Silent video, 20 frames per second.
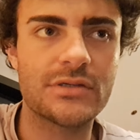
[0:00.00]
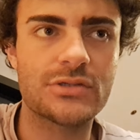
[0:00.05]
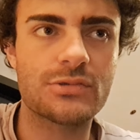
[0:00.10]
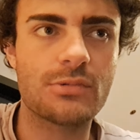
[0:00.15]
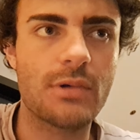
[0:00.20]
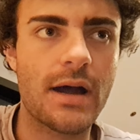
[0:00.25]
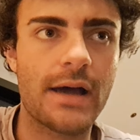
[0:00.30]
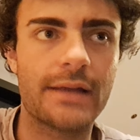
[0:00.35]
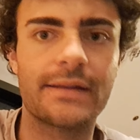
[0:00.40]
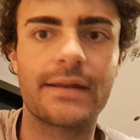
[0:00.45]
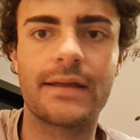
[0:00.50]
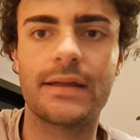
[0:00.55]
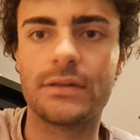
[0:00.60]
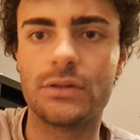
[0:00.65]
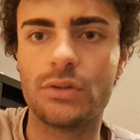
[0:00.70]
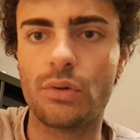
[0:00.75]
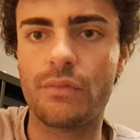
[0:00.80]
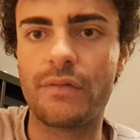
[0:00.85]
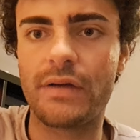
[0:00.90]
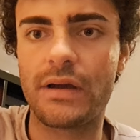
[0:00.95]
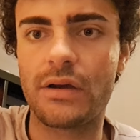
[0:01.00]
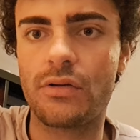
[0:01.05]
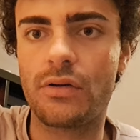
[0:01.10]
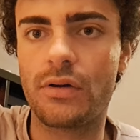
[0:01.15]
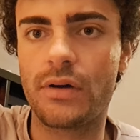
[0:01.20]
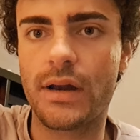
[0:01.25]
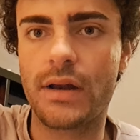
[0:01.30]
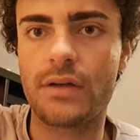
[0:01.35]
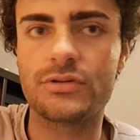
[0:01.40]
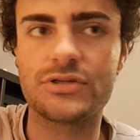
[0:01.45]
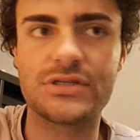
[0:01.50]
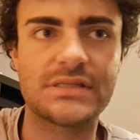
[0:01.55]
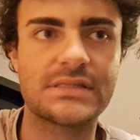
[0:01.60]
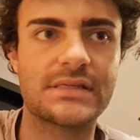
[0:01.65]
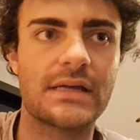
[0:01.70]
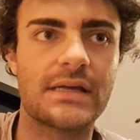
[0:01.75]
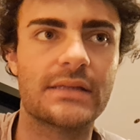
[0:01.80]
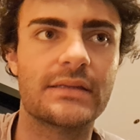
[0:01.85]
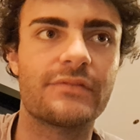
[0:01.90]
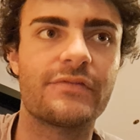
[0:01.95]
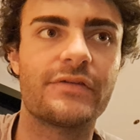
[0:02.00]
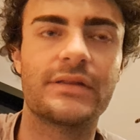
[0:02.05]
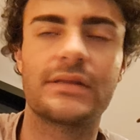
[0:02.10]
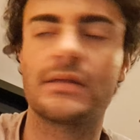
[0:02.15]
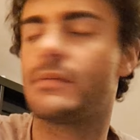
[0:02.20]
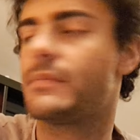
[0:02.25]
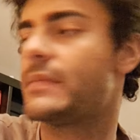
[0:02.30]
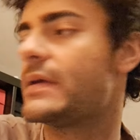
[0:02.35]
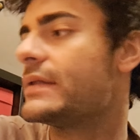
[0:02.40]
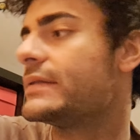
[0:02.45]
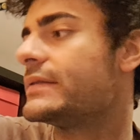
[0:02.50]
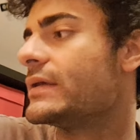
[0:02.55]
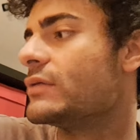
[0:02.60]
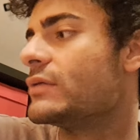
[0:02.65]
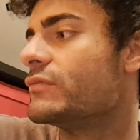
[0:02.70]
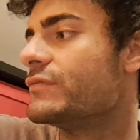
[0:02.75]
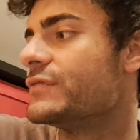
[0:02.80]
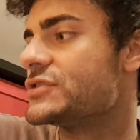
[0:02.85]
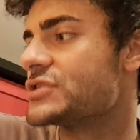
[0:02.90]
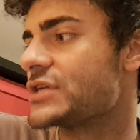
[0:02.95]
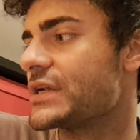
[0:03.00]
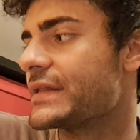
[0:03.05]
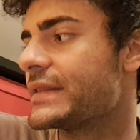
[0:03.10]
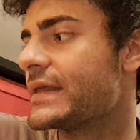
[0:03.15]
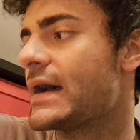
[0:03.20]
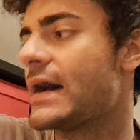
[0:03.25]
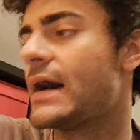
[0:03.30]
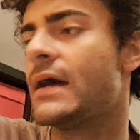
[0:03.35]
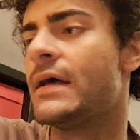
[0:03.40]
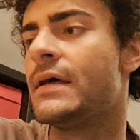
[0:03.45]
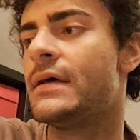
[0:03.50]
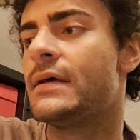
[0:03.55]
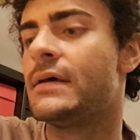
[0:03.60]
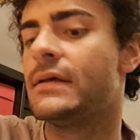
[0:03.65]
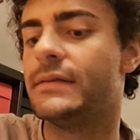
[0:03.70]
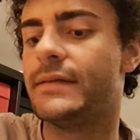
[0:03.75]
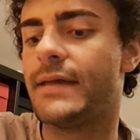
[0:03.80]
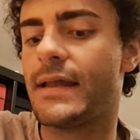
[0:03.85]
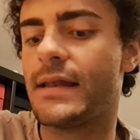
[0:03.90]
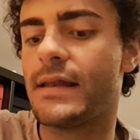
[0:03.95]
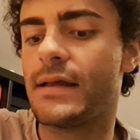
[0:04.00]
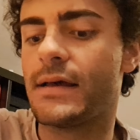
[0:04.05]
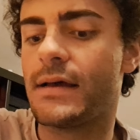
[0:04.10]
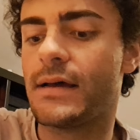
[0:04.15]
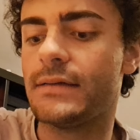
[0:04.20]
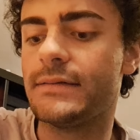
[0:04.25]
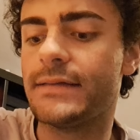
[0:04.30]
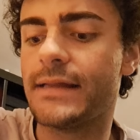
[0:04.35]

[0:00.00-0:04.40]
squadre dove ancora non c'è stata effettivamente l'ufficialità del,